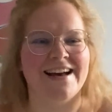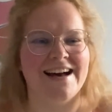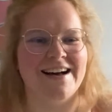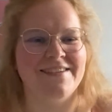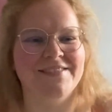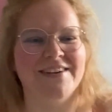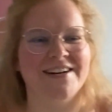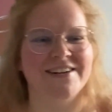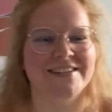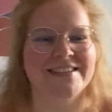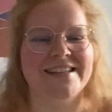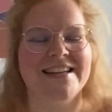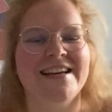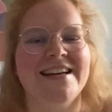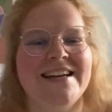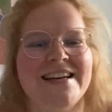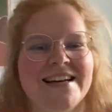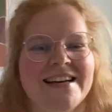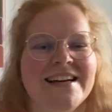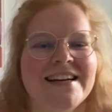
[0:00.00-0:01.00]
Arme aus,
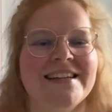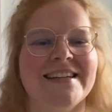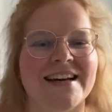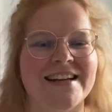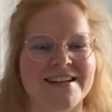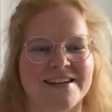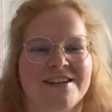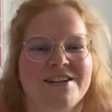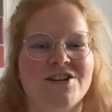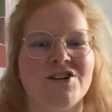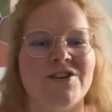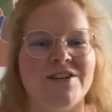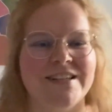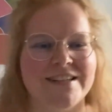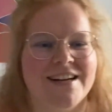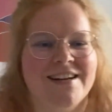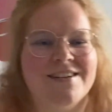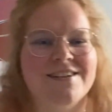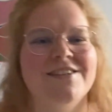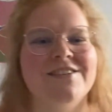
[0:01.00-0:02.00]
deine
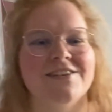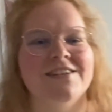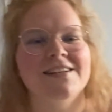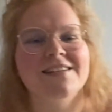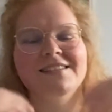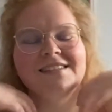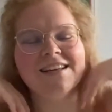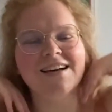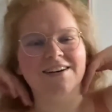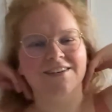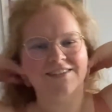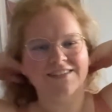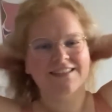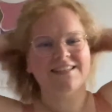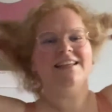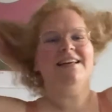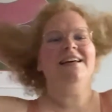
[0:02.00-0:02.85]
Schultern, schüttel sie aus,